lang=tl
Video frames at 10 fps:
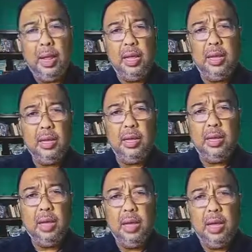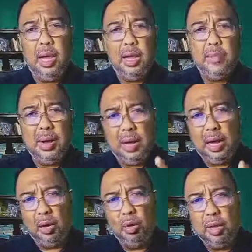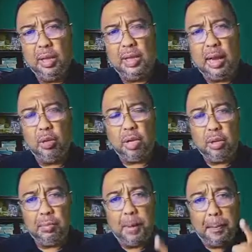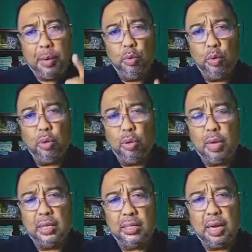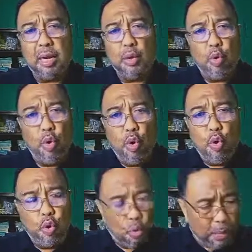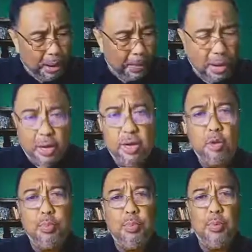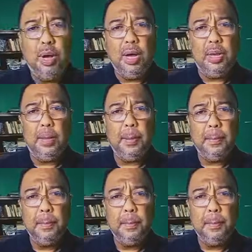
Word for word: ay ay magkaroon ng takot at mapanuto at sa ganun humaba ang inyong buhay.